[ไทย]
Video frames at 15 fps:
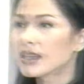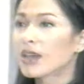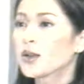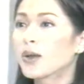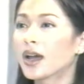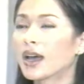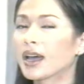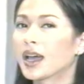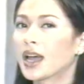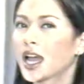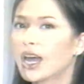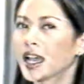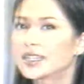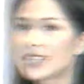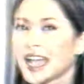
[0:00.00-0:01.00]
เรียกว่า
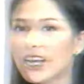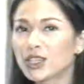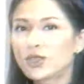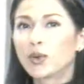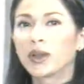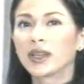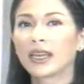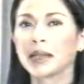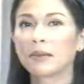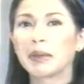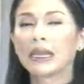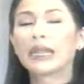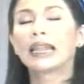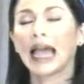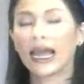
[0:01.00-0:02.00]
ชักชวนกันไป
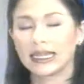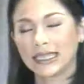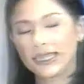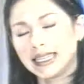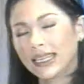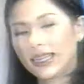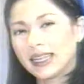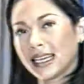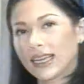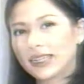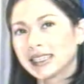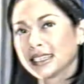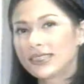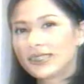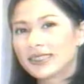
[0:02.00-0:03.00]
ในทางที่ดีนะคะ
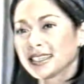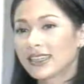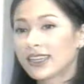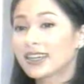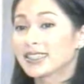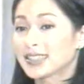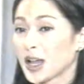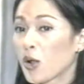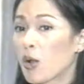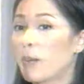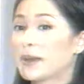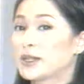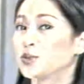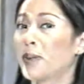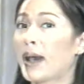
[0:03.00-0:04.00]
ซึ่งซึ่งถ้าเกิดสังคม
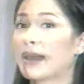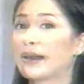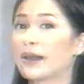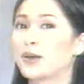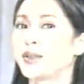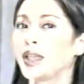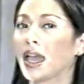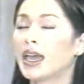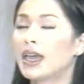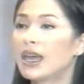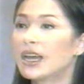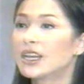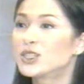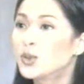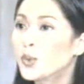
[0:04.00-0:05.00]
ปัจจุบันเราเนี่ย
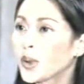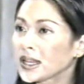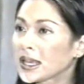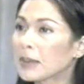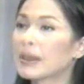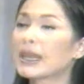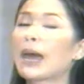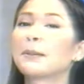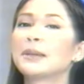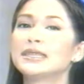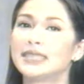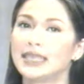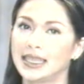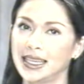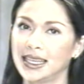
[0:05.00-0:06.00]
ชวนกันไปทำใน
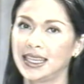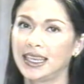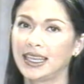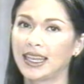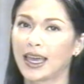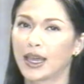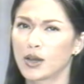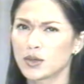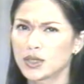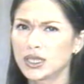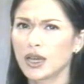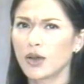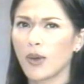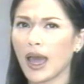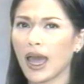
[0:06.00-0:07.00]
สิ่งดีๆเนี่ยเรา
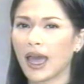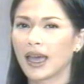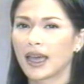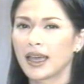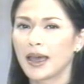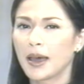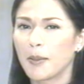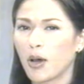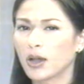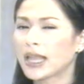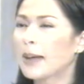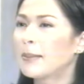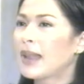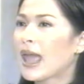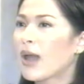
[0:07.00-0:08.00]
เชื่อว่าพอ
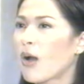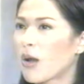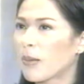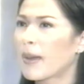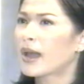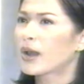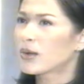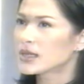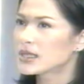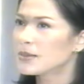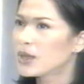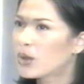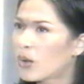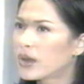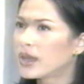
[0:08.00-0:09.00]
ทำแล้วออกมาเราก็จะ
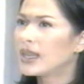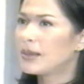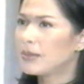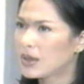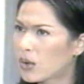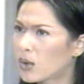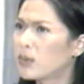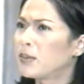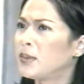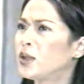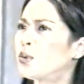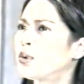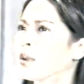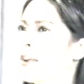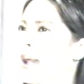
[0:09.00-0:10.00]
มีคนดีมีคนมี
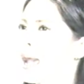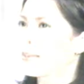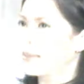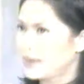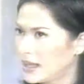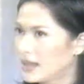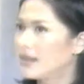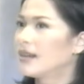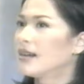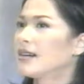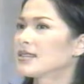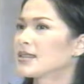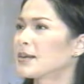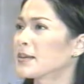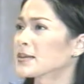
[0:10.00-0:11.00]
คุณภาพอีกเยอะ
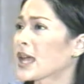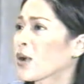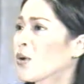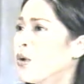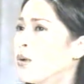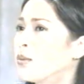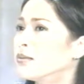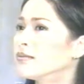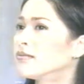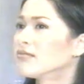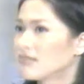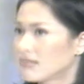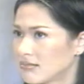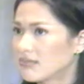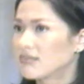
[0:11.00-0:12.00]
ในสังคม
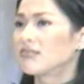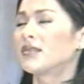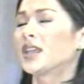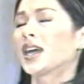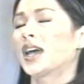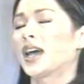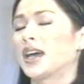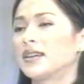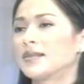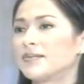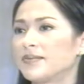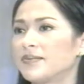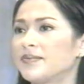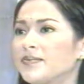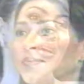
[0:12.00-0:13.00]
ใช่นะคะ
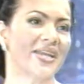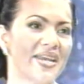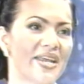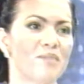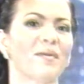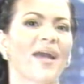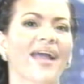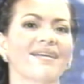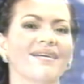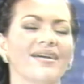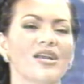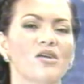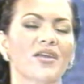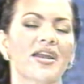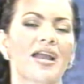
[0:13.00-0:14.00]
วันนี้ดีมากเลย
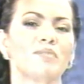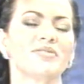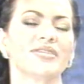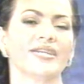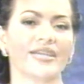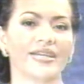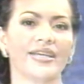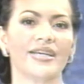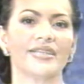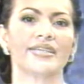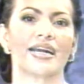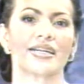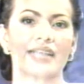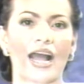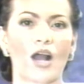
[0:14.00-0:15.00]
เราได้รับสิ่งดีๆ
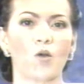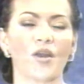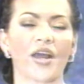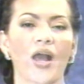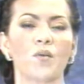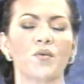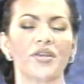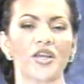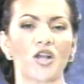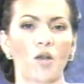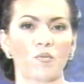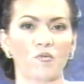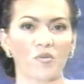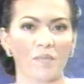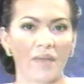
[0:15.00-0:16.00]
จากเต๋านะคะวันนี้ขอบ
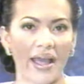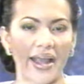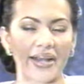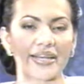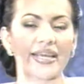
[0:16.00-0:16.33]
คุณมากที่